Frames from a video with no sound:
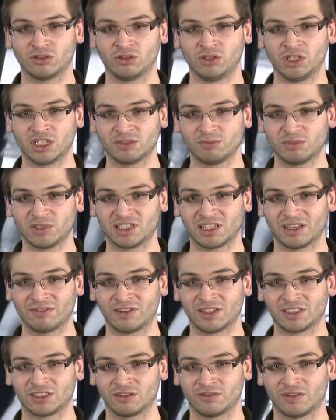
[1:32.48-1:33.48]
do niezbyt
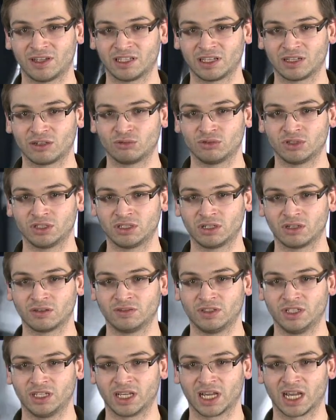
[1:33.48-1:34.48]
zaawansowanego
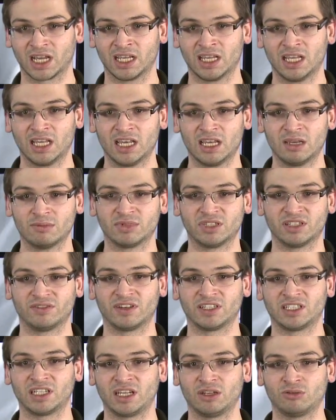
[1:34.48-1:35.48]
użytkownika.
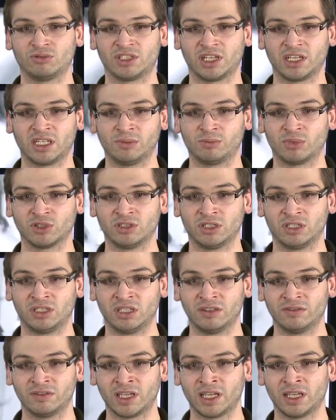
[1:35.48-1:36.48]
Przeważają cechy
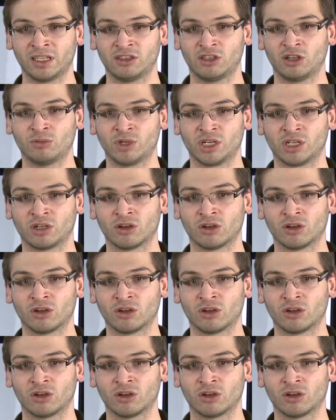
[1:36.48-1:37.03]
pozytywne, dobry